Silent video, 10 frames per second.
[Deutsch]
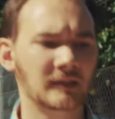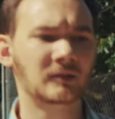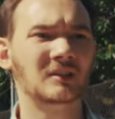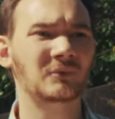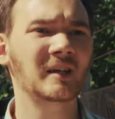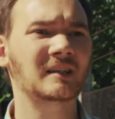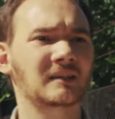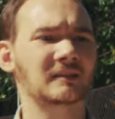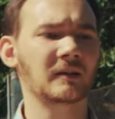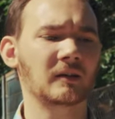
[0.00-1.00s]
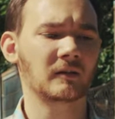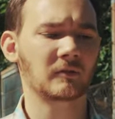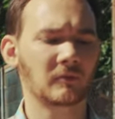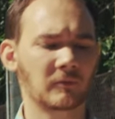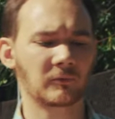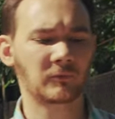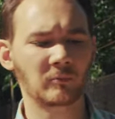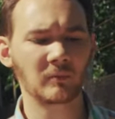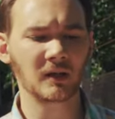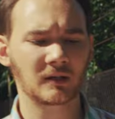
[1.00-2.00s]
Also das Wichtigste für
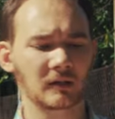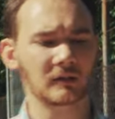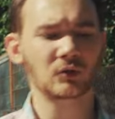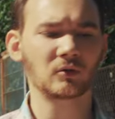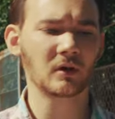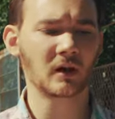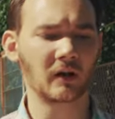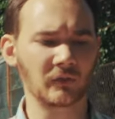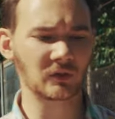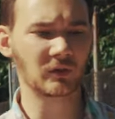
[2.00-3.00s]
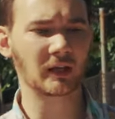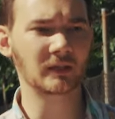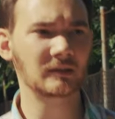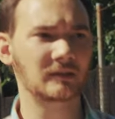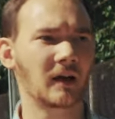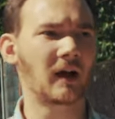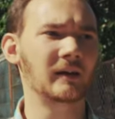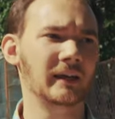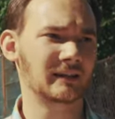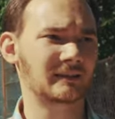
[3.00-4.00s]
mich, an ein Stück heranzugehen, ist der
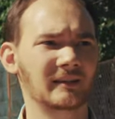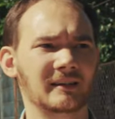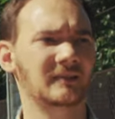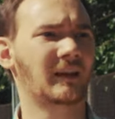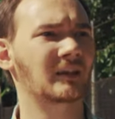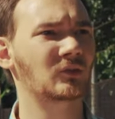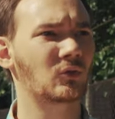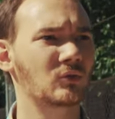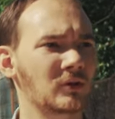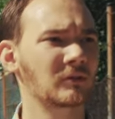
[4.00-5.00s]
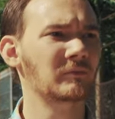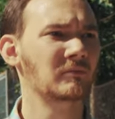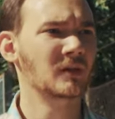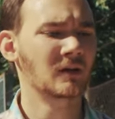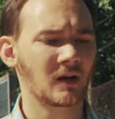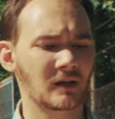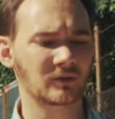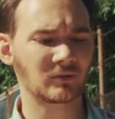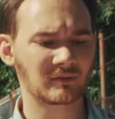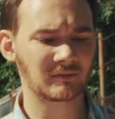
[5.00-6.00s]
allererste Leseeindruck.
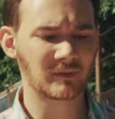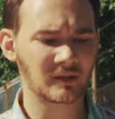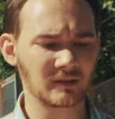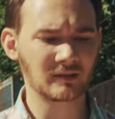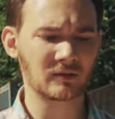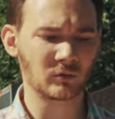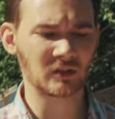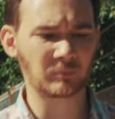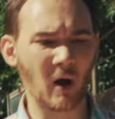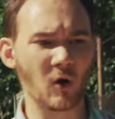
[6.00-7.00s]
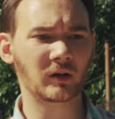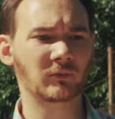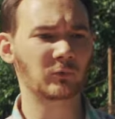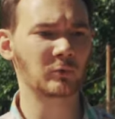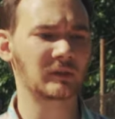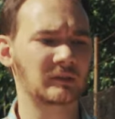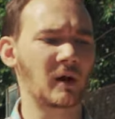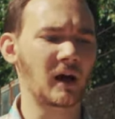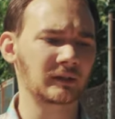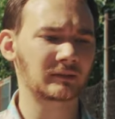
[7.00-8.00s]
Also das ist so das Bauchgefühl, das
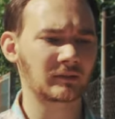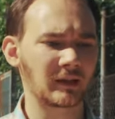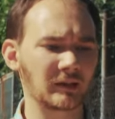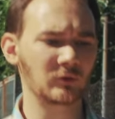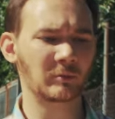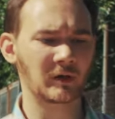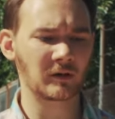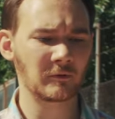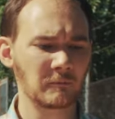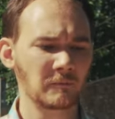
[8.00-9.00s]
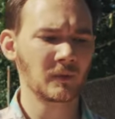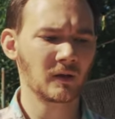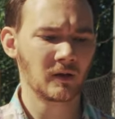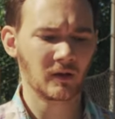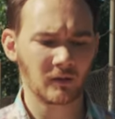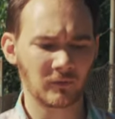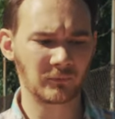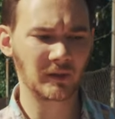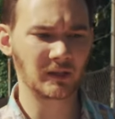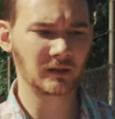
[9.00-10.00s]
man hat gegenüber,
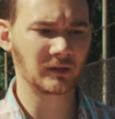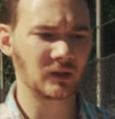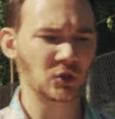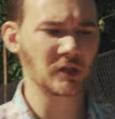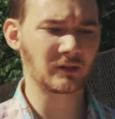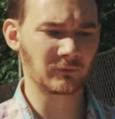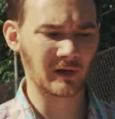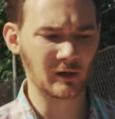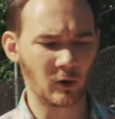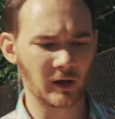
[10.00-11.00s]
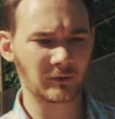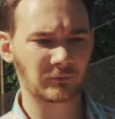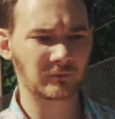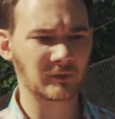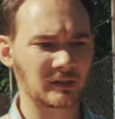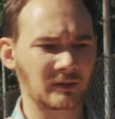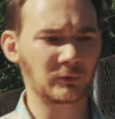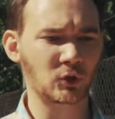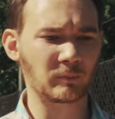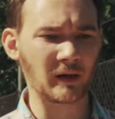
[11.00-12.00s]
wie die Geschichte verläuft, was das
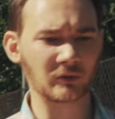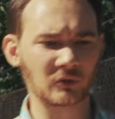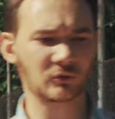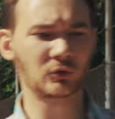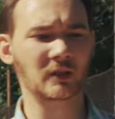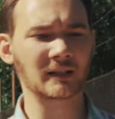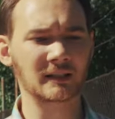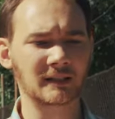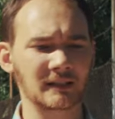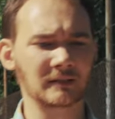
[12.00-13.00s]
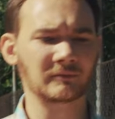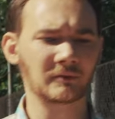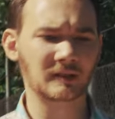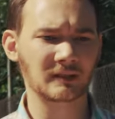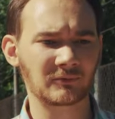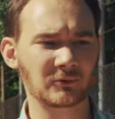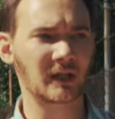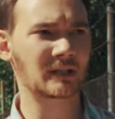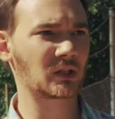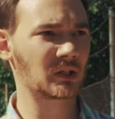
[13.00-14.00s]
für Spannungszustände sind, was das
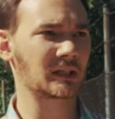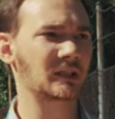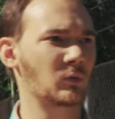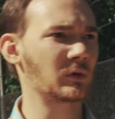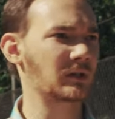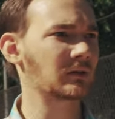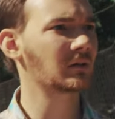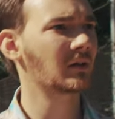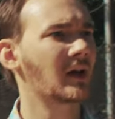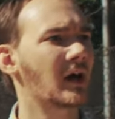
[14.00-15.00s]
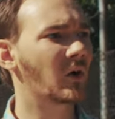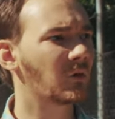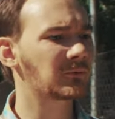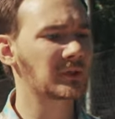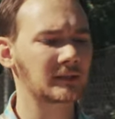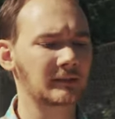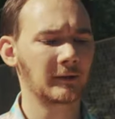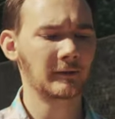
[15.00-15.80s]
für Assoziationen eröffnet.